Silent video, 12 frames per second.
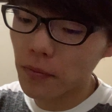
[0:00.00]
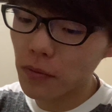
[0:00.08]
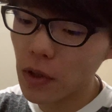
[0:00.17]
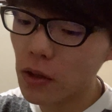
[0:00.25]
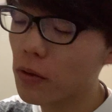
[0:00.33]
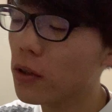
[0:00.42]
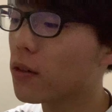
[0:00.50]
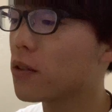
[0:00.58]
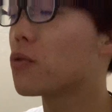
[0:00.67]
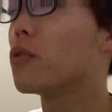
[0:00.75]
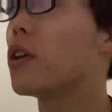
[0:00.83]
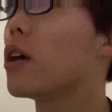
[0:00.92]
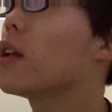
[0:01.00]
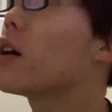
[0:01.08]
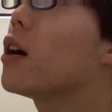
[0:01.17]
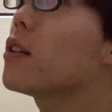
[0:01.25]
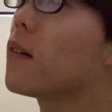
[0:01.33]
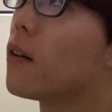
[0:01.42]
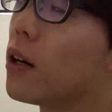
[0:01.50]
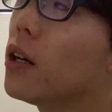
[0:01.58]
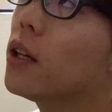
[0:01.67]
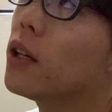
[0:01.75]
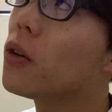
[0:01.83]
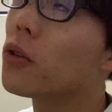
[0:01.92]
で、その方はすごいね、なんか朝は
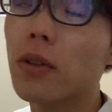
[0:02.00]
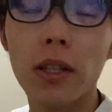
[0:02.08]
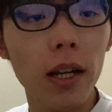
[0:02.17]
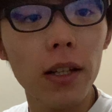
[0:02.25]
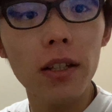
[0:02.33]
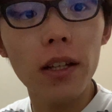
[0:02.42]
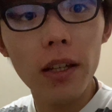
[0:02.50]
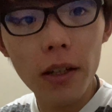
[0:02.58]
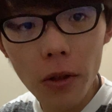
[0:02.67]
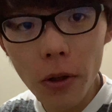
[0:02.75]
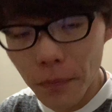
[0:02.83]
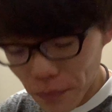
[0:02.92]
本当は苦手なんだけど、